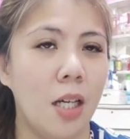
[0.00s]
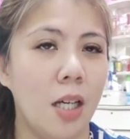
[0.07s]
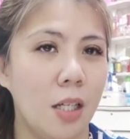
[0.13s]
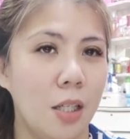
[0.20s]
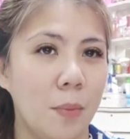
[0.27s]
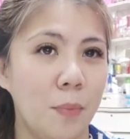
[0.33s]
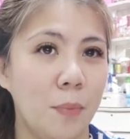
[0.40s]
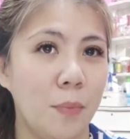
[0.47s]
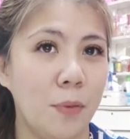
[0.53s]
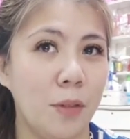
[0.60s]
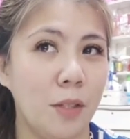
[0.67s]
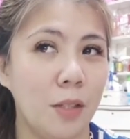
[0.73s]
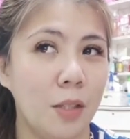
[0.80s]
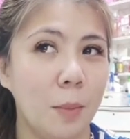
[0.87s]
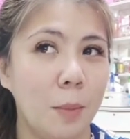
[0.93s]
Um,
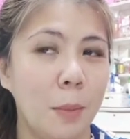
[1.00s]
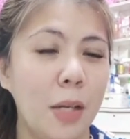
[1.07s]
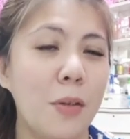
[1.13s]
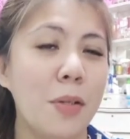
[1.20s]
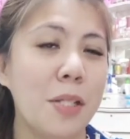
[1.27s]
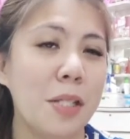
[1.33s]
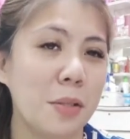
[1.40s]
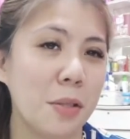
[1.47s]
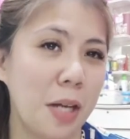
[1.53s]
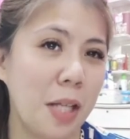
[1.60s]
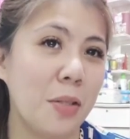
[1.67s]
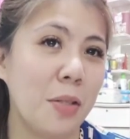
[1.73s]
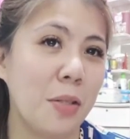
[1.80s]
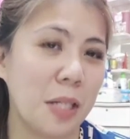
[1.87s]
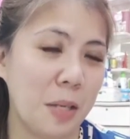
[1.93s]
pero
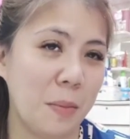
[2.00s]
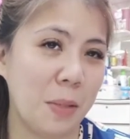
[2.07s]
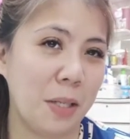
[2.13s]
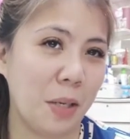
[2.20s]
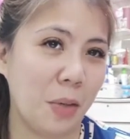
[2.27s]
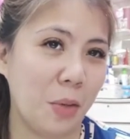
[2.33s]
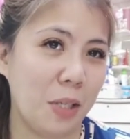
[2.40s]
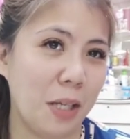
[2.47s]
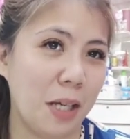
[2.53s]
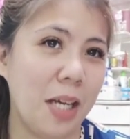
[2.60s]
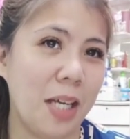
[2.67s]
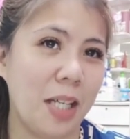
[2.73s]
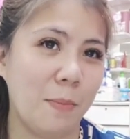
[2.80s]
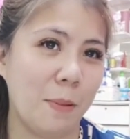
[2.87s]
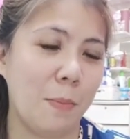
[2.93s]
sigurado rin naman ako na
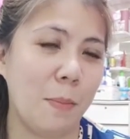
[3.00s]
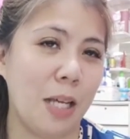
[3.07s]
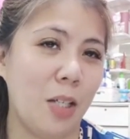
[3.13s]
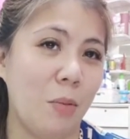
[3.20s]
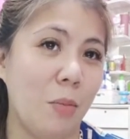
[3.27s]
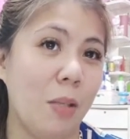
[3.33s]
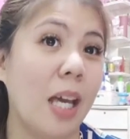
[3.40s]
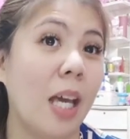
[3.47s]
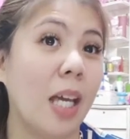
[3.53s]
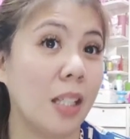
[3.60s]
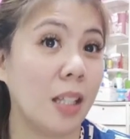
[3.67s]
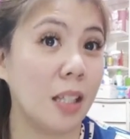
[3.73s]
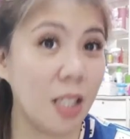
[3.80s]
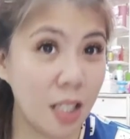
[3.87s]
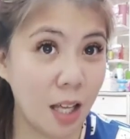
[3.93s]
kahit papano may
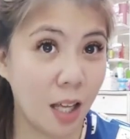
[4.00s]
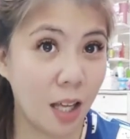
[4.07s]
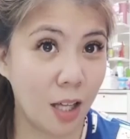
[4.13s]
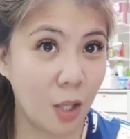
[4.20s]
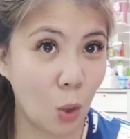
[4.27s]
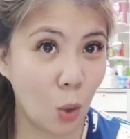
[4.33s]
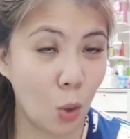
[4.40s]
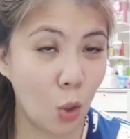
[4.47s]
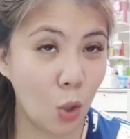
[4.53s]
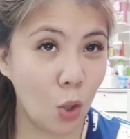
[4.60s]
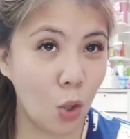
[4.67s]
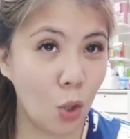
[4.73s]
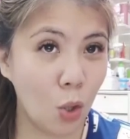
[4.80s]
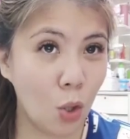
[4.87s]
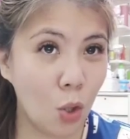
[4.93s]
idea kayo
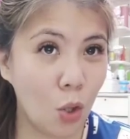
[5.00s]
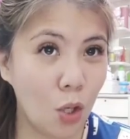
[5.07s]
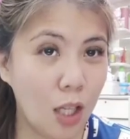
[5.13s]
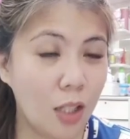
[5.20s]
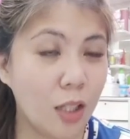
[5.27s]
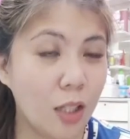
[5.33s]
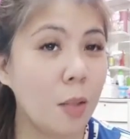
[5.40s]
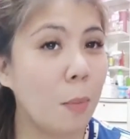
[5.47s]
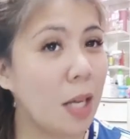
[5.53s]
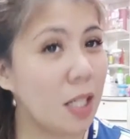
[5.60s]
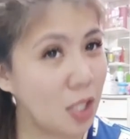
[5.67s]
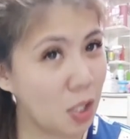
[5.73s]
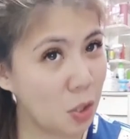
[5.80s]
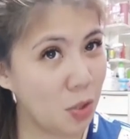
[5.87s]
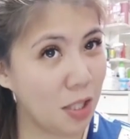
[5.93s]
at
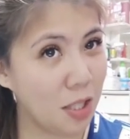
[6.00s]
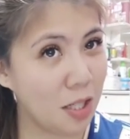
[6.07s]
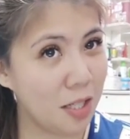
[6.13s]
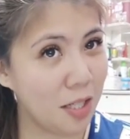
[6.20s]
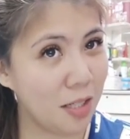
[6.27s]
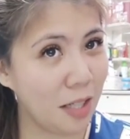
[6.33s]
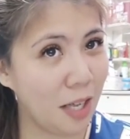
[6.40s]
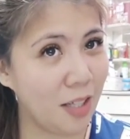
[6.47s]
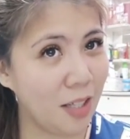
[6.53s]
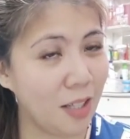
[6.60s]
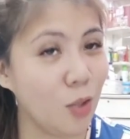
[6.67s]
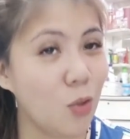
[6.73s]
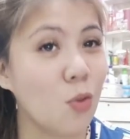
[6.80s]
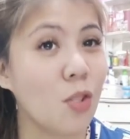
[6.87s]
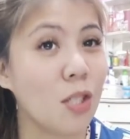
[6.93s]
nabasa nyo na rin sa
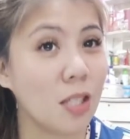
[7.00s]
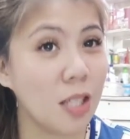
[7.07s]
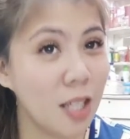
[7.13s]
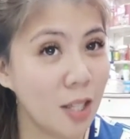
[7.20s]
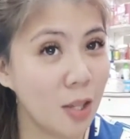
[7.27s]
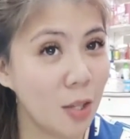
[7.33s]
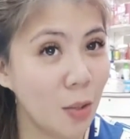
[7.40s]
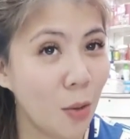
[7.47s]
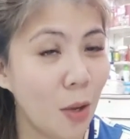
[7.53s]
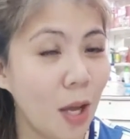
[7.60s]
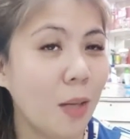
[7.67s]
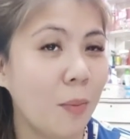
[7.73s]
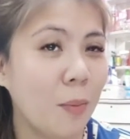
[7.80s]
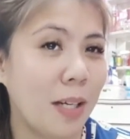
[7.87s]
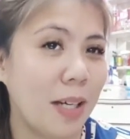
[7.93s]
title kung sino
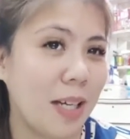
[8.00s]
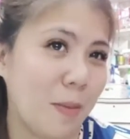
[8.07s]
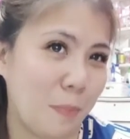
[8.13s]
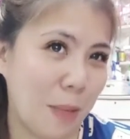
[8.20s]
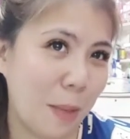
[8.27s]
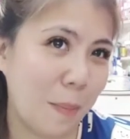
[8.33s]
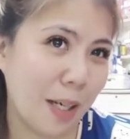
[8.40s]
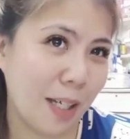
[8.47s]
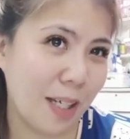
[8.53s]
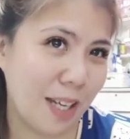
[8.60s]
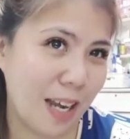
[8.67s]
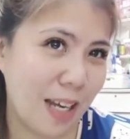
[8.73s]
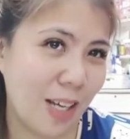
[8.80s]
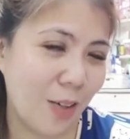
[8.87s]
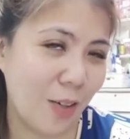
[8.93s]
ang mga
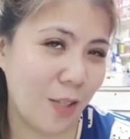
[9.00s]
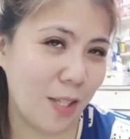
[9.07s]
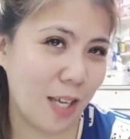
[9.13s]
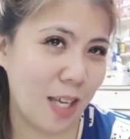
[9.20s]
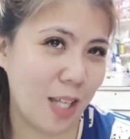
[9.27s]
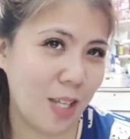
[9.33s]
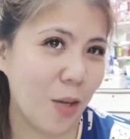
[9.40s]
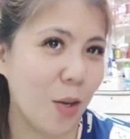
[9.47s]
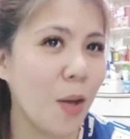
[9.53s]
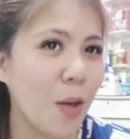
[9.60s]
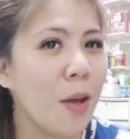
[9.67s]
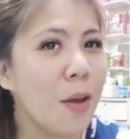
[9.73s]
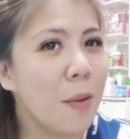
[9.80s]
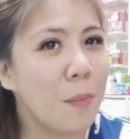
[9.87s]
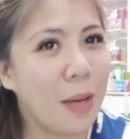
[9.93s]
ipapakilala ko sa inyo
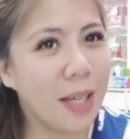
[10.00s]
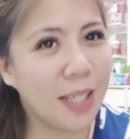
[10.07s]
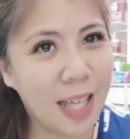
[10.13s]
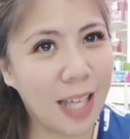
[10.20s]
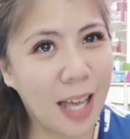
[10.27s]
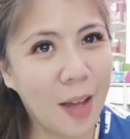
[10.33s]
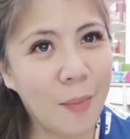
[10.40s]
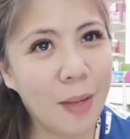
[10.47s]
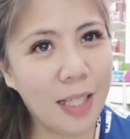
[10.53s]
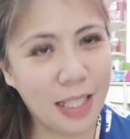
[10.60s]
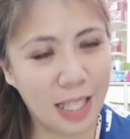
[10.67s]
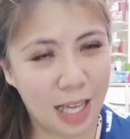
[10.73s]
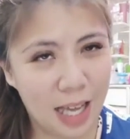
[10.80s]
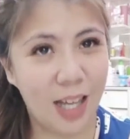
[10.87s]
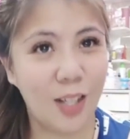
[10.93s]

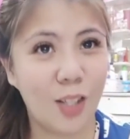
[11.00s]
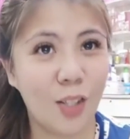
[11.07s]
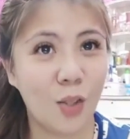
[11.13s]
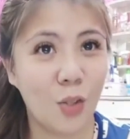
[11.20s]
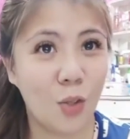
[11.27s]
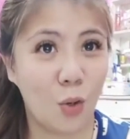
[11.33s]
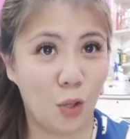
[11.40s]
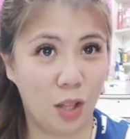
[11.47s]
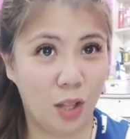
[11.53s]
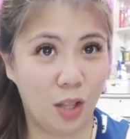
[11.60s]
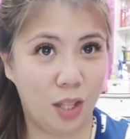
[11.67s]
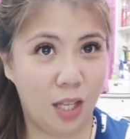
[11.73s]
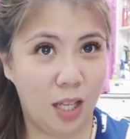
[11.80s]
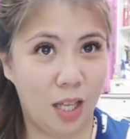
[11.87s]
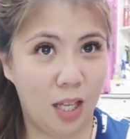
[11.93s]
maya-mayang
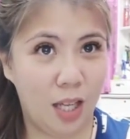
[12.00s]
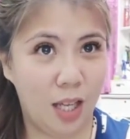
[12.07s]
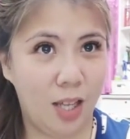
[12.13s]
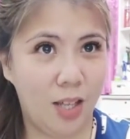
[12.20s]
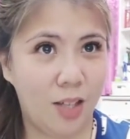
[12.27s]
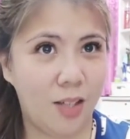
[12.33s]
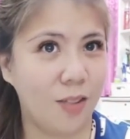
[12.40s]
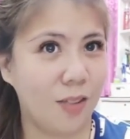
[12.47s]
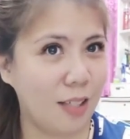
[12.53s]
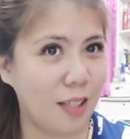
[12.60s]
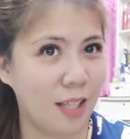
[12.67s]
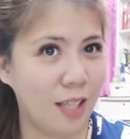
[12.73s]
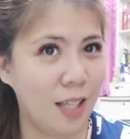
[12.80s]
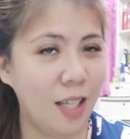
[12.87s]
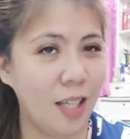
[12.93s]
konti.
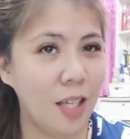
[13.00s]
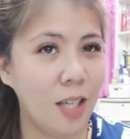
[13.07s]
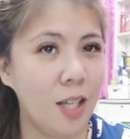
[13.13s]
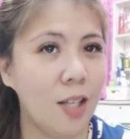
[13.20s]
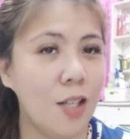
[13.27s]
Okay?